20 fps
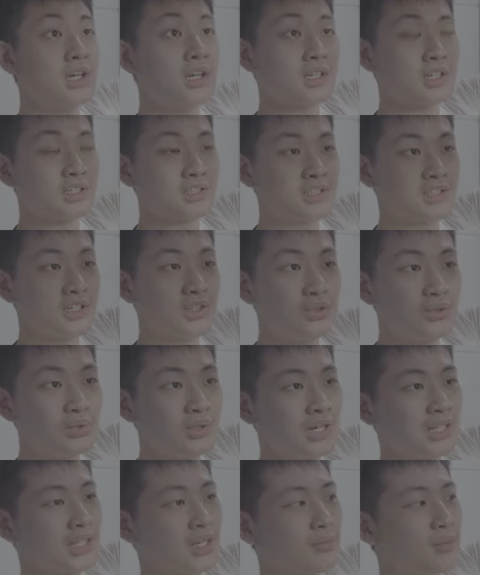Gesten l u g
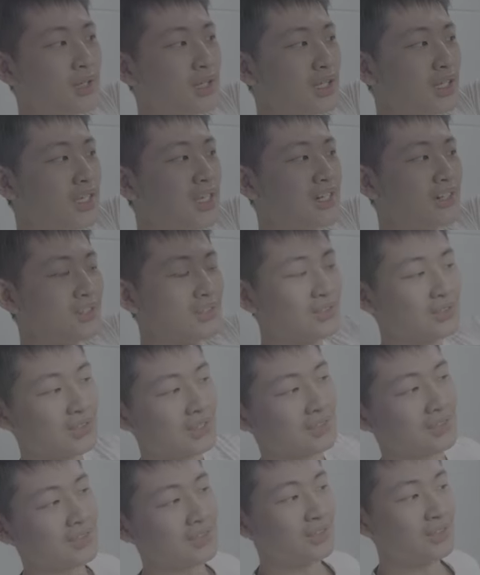a 他们一样有它
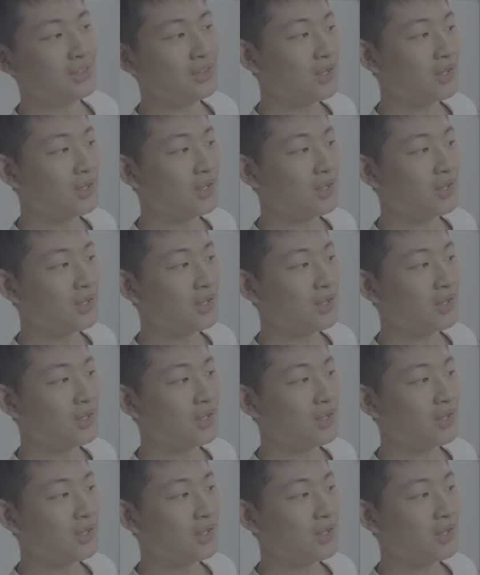的。